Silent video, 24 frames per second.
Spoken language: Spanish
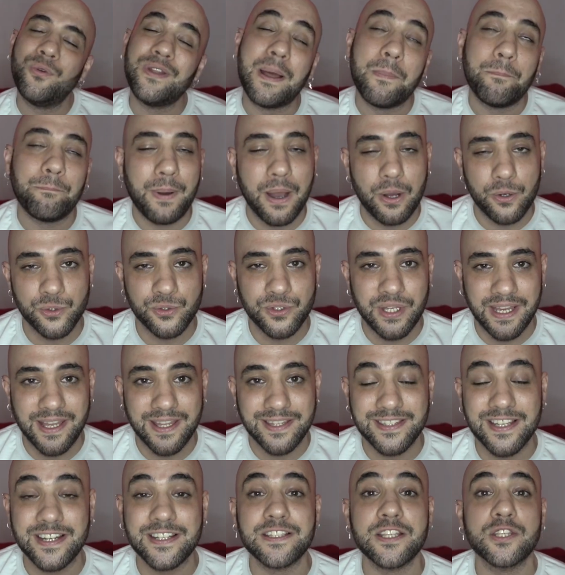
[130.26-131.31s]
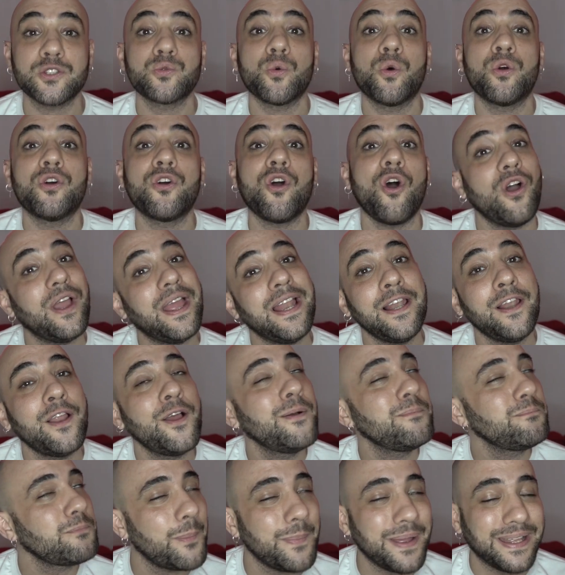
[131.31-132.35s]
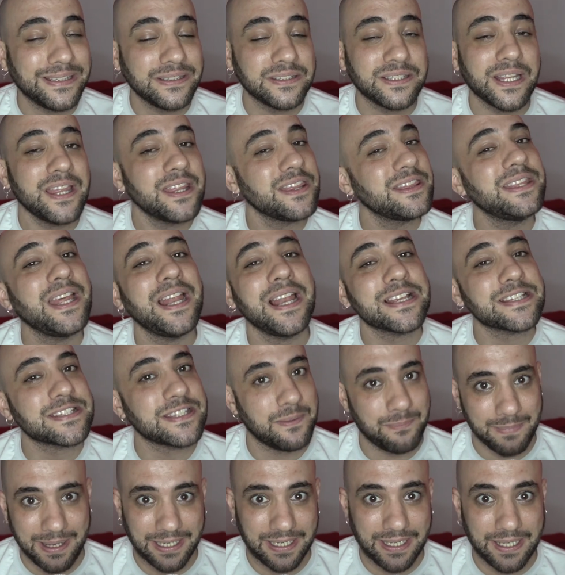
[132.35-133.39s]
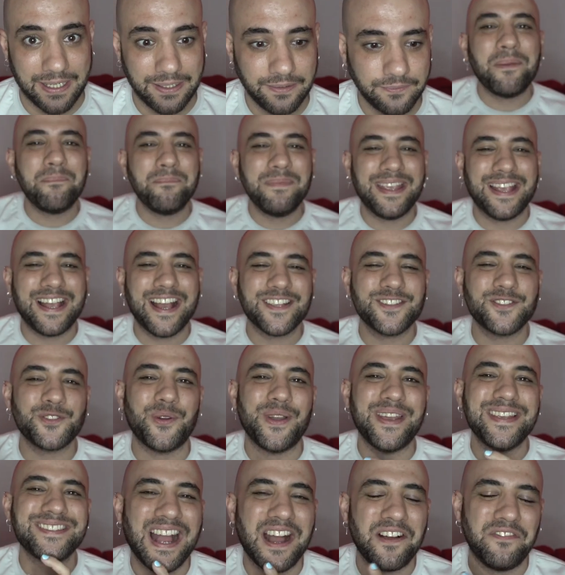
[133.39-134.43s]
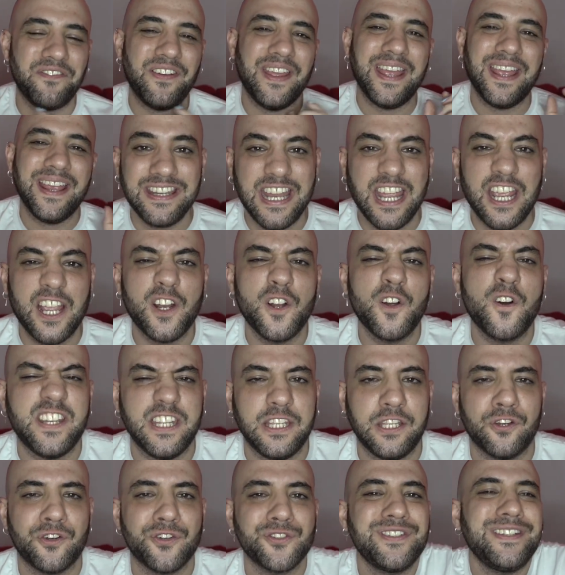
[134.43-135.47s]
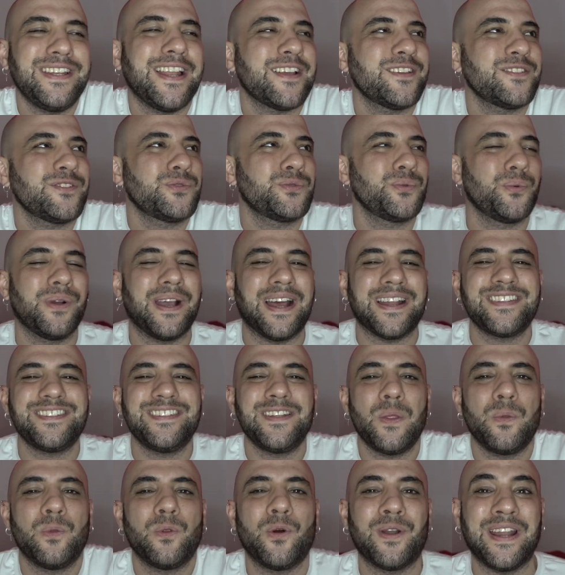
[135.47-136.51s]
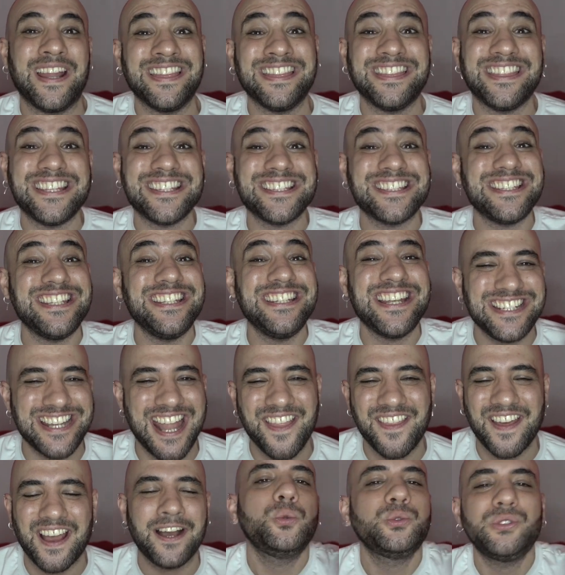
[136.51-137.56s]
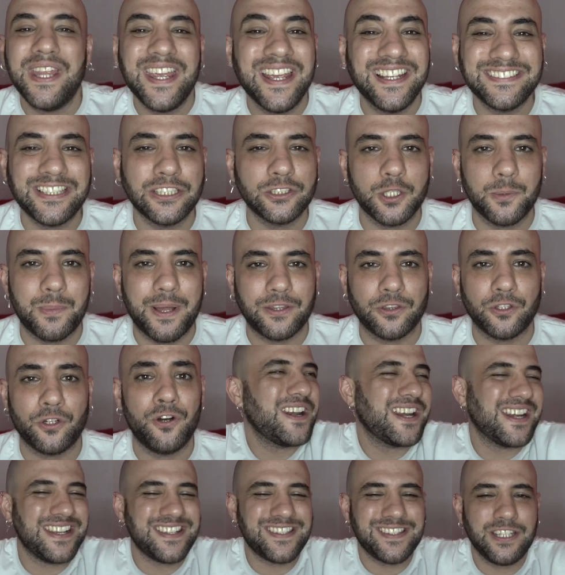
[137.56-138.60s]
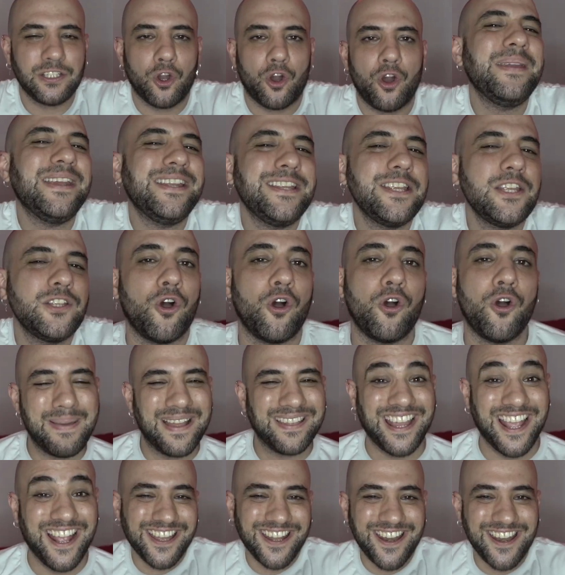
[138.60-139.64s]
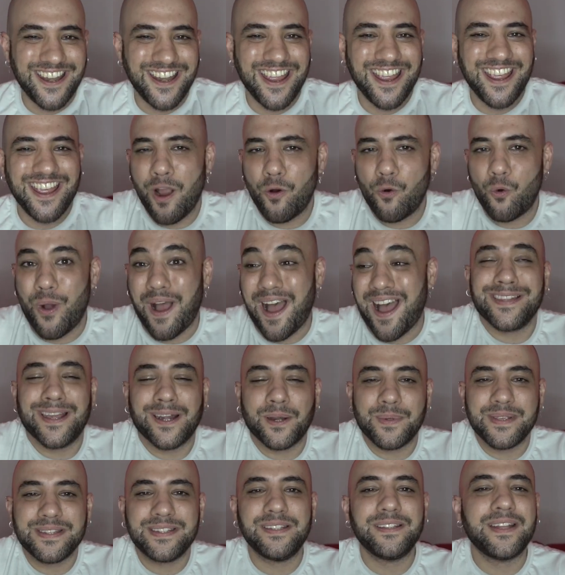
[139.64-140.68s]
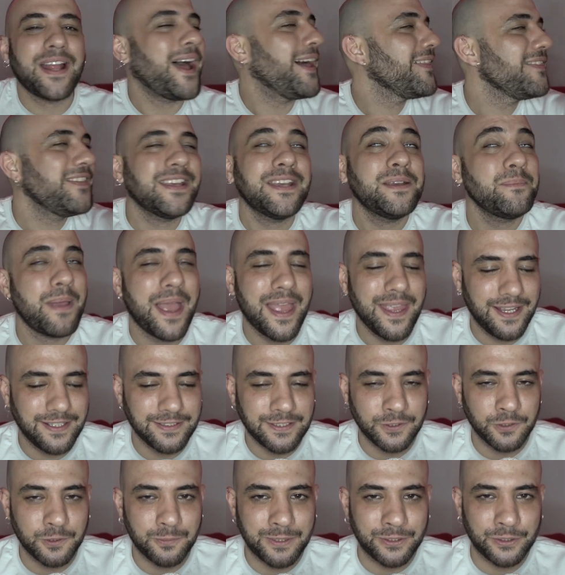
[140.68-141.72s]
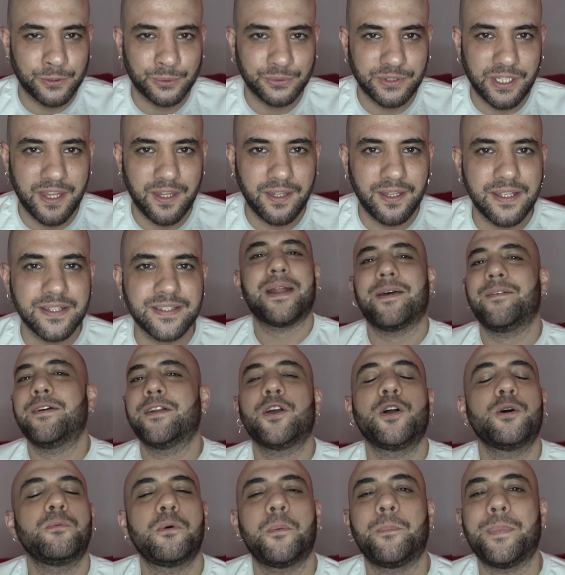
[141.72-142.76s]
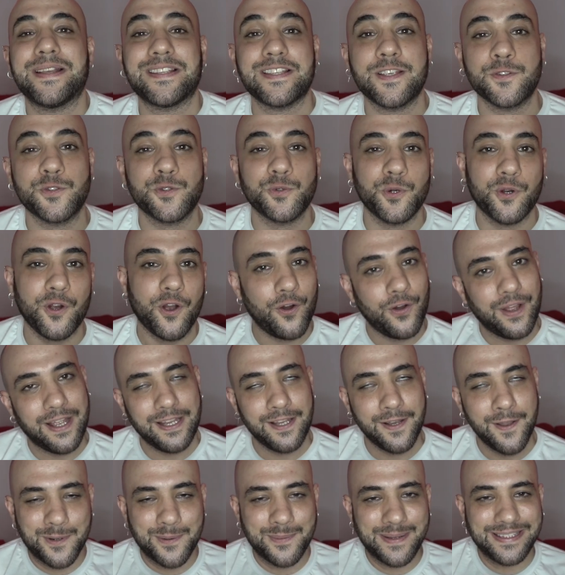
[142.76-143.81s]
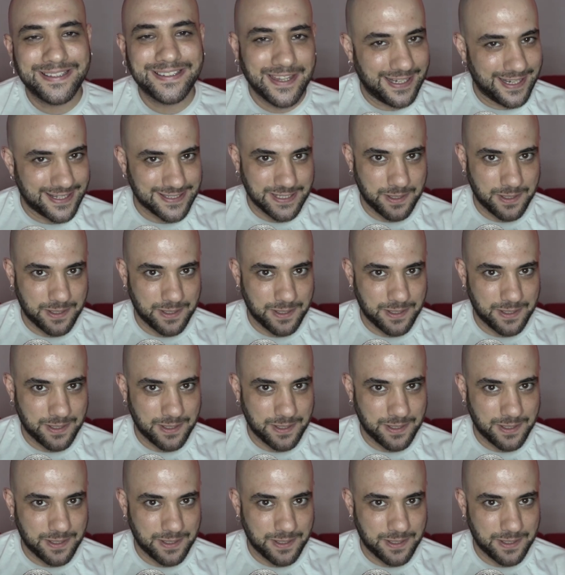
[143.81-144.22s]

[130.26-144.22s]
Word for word: una pausa y hacerse su Joel Moment de la semana, que en mi caso es café negro frío, sin azúcar, sin edulcorante, sin nada. ¿Ustedes que están tomando? Pernecito, vinito, mate, tereré, agua, cervecita. Déjenme ahí que están tomando ustedes para ver cómo pasan su Joel momento de la